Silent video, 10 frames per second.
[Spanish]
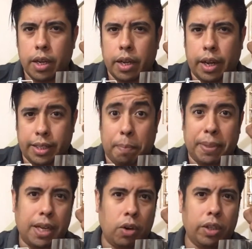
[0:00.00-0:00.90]
que se
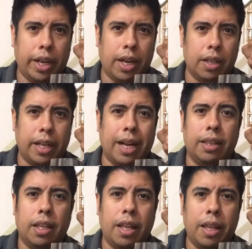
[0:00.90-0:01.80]
pasaron de, de,
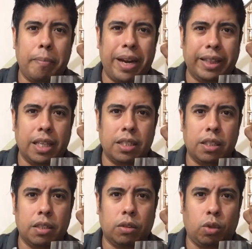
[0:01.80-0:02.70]
cantidad de
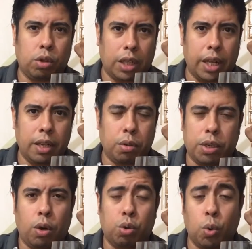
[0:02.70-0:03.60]
maltas tostadas, o
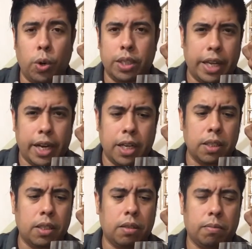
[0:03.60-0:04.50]
sea, oscuras
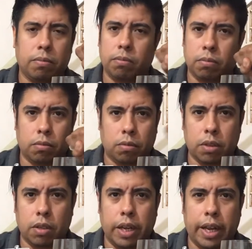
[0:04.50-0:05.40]
negras,
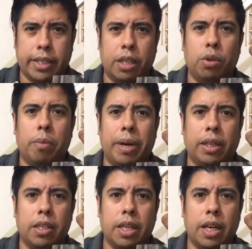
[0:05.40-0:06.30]
exceso de
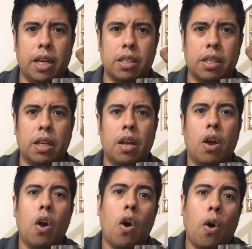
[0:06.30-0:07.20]
maltas negras,
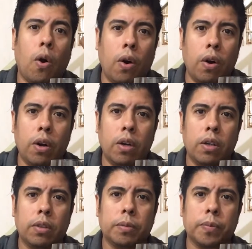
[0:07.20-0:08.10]
o
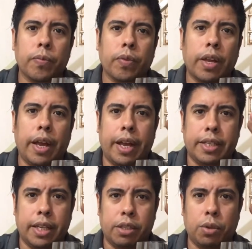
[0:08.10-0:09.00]

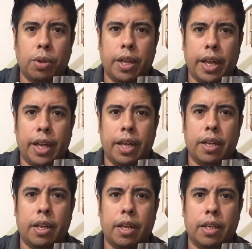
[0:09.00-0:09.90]
exceso
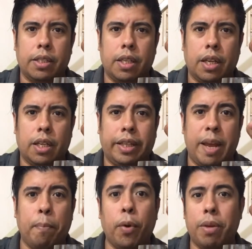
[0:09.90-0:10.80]
de este,
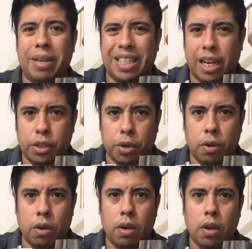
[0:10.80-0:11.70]
tiempo de
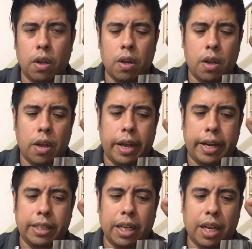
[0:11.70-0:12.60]
maceración. En
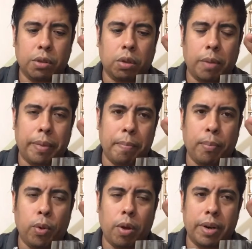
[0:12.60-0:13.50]
este caso también
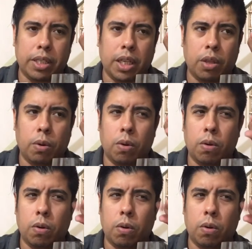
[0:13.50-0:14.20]
pudo haber sido